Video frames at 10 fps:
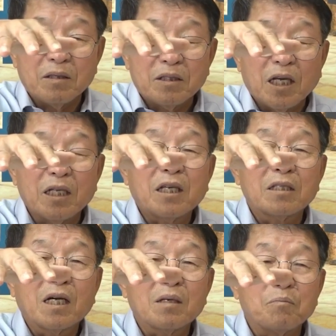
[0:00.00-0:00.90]

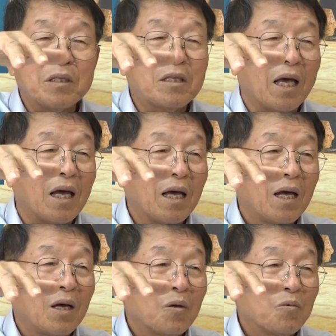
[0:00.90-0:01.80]
제사장 밑에
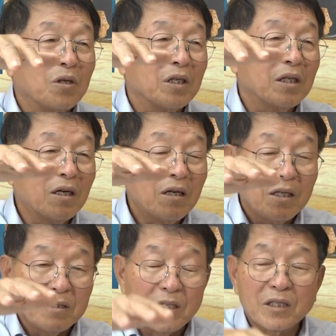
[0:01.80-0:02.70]
권위가
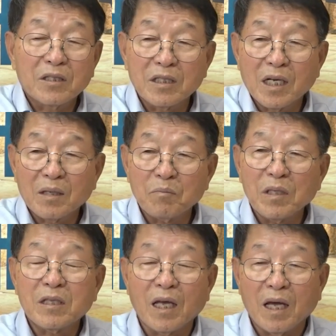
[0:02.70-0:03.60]
제사장
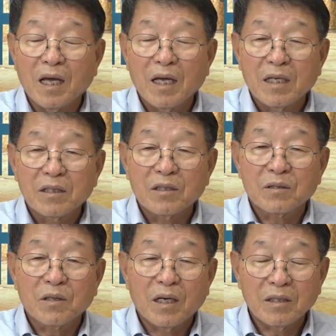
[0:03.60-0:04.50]
밑에
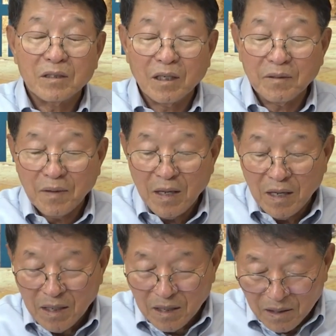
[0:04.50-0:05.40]
있어서 항상
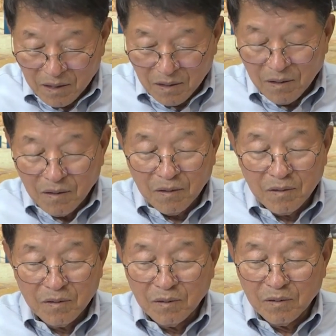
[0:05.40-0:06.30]
어,
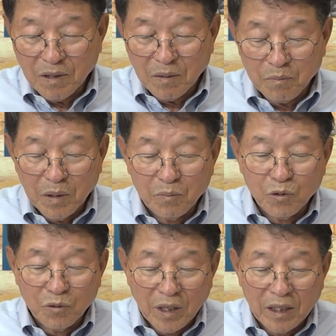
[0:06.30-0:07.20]
그런
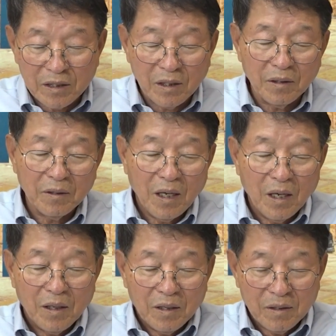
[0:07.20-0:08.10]
범주 내에서
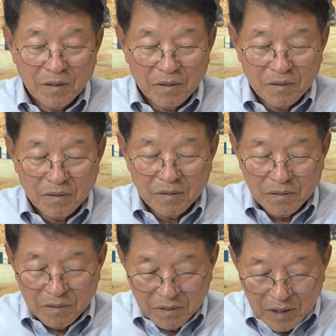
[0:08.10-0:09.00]
어,
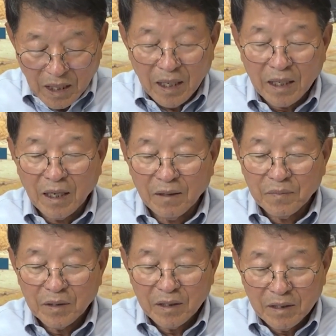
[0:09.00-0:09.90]
행하라.
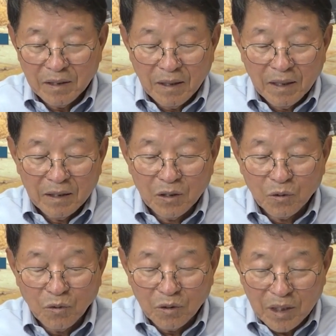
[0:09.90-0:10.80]
그리고
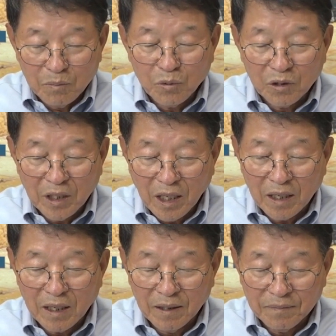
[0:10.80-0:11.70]
또 겸손히
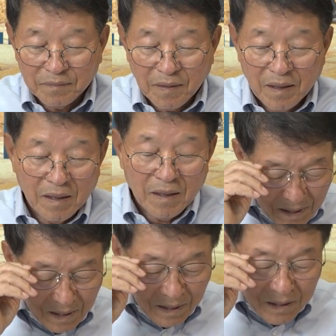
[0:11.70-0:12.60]
행하라.
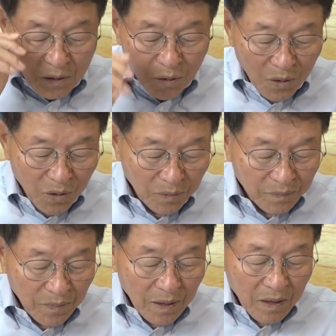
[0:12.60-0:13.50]
그리고
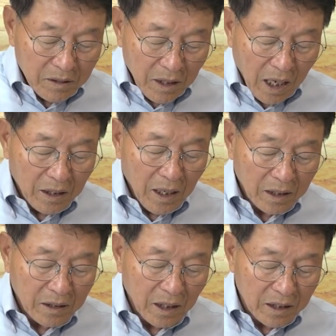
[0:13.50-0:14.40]
양은
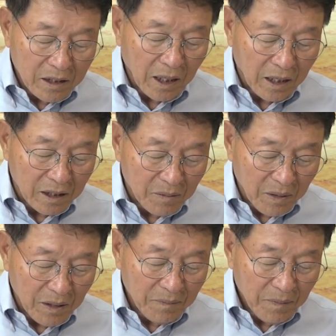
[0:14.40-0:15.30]
항상
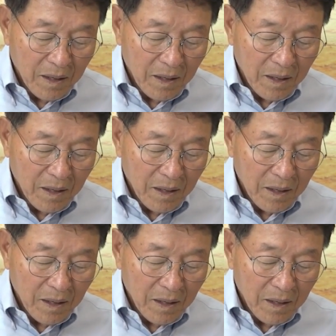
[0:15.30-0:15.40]
있어야겠지만은